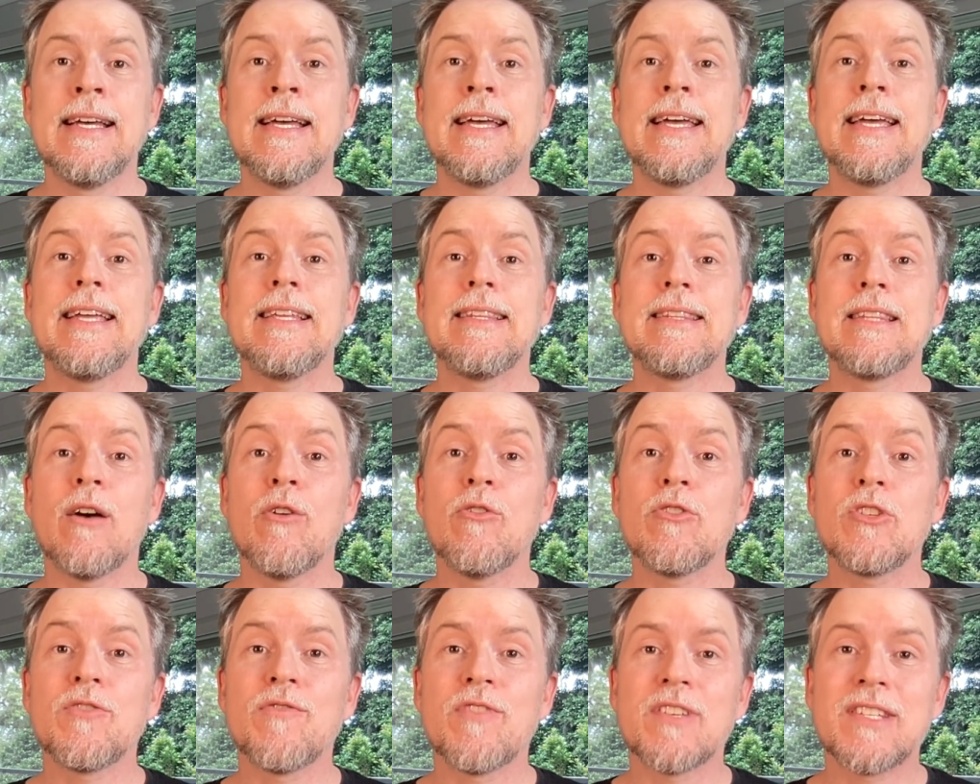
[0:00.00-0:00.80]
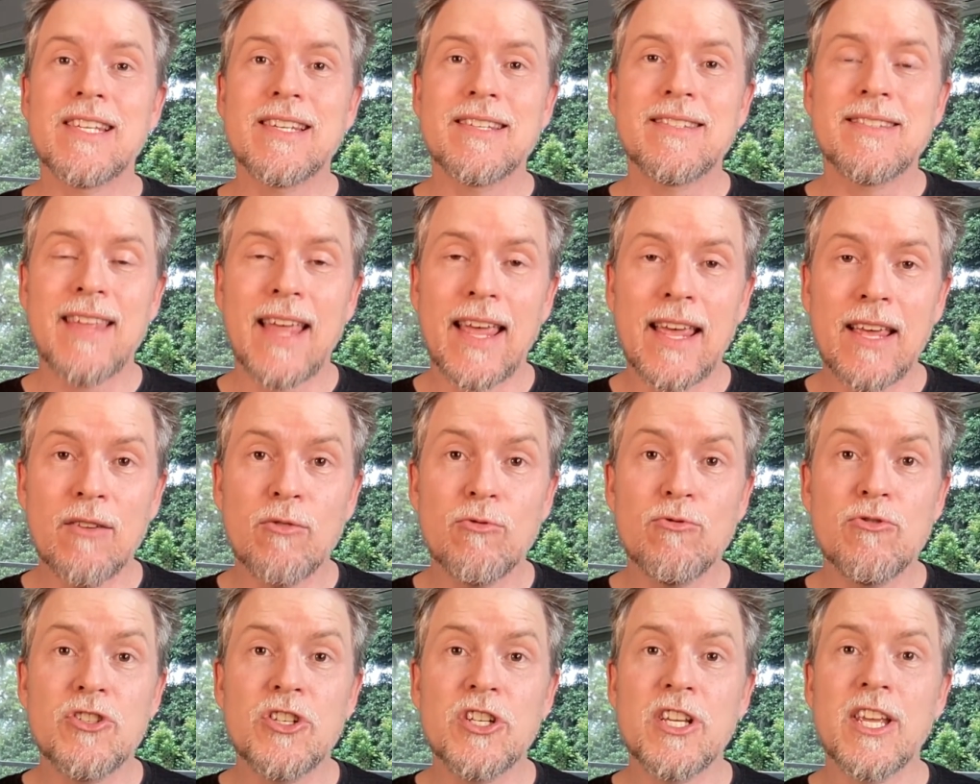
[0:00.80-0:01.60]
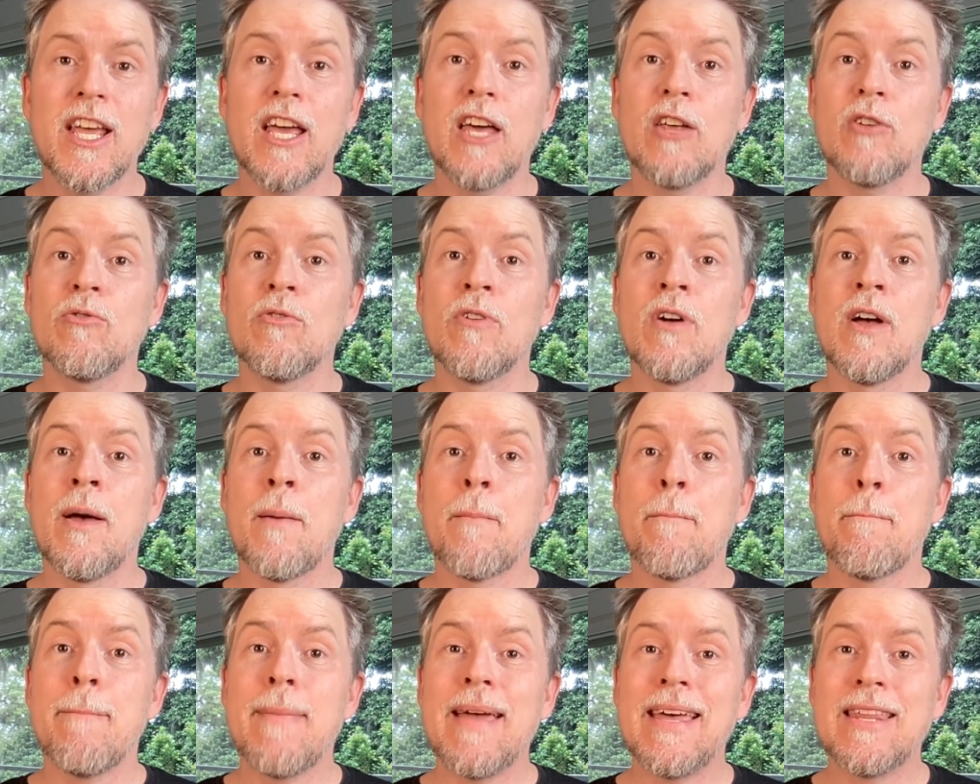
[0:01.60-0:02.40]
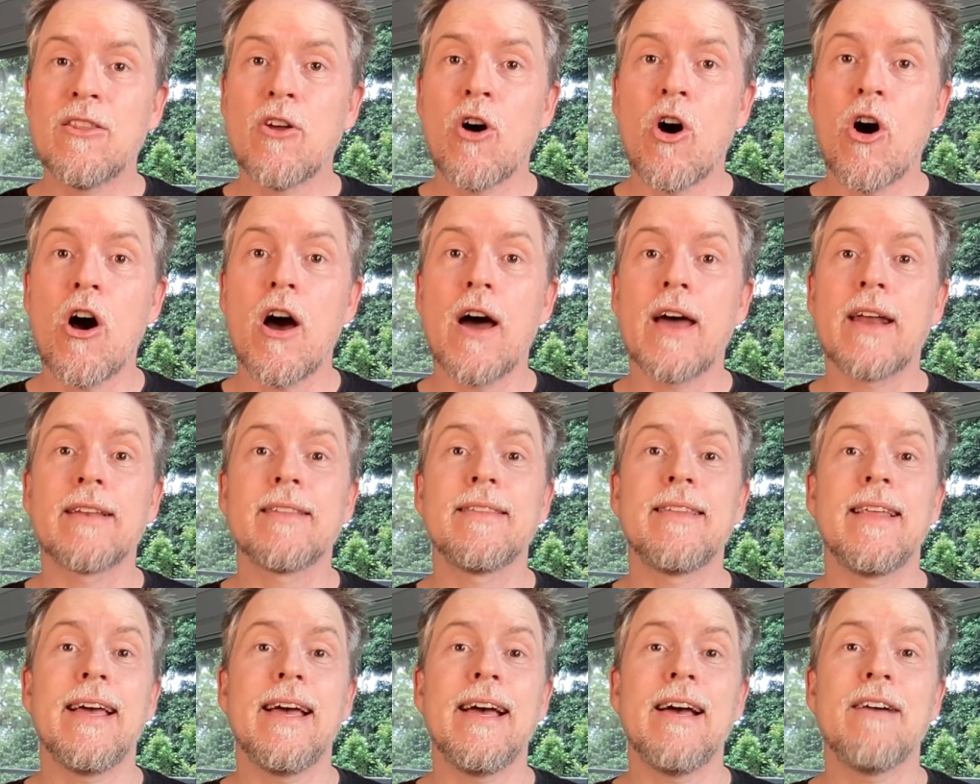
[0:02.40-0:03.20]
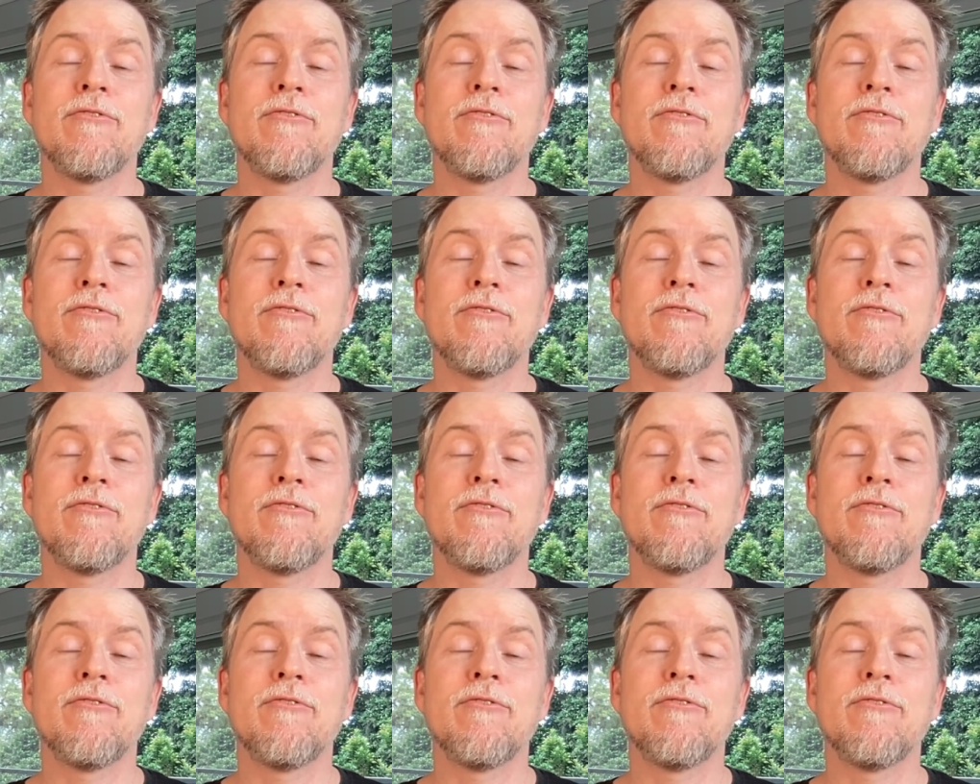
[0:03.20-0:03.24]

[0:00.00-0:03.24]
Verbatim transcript: Então, se vocês têm um dinheiro menor, né,